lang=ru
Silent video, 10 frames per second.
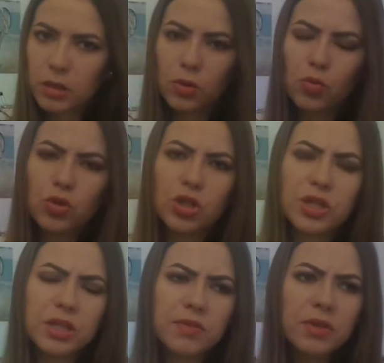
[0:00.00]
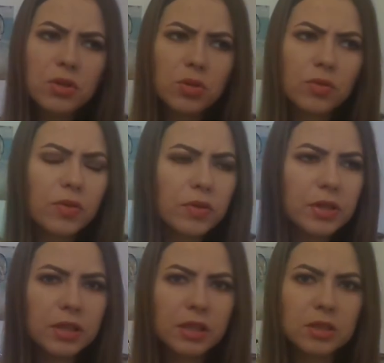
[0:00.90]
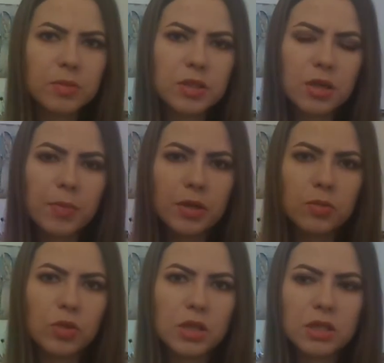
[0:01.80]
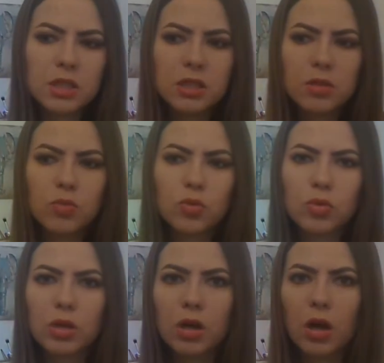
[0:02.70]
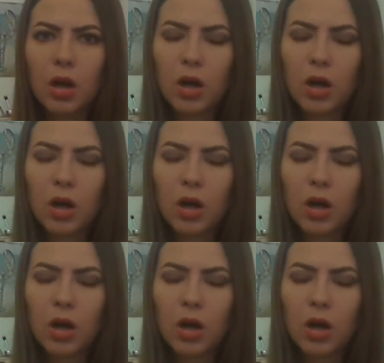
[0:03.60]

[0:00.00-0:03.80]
это куча есть видео на фавориты косметики, поэтому я здесь не буду так